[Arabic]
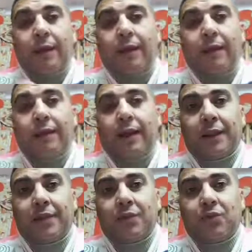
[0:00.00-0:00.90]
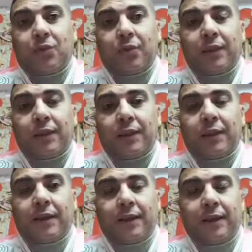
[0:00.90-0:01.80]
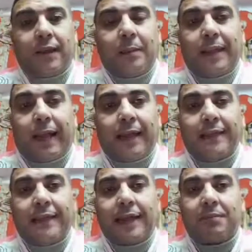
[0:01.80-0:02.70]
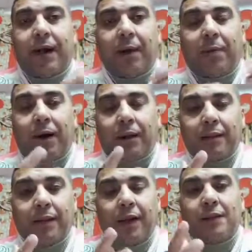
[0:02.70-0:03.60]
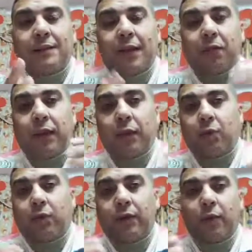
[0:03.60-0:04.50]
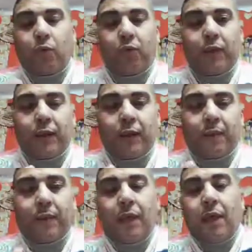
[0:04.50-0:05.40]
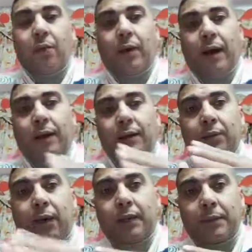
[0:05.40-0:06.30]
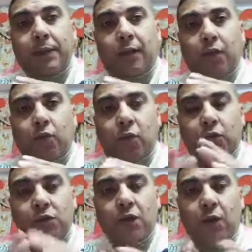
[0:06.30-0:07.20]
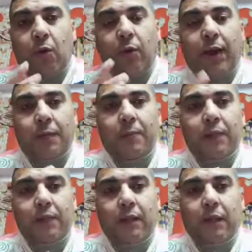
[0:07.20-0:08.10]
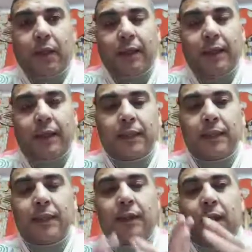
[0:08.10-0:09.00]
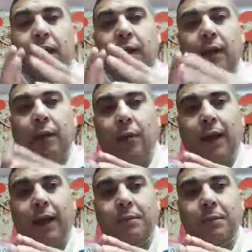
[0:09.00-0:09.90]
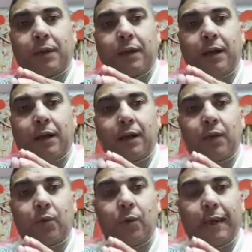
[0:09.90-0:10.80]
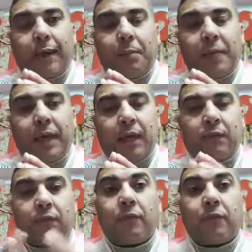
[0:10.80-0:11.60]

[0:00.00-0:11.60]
اللي احنا نشوفه آه، نعمل تحديات مع بعض زي فلان وفلان وفلان واحد واحدة بتطلع ترقص واحد بيطلع يغني آه، واحد بيطلع يقول كلام هايف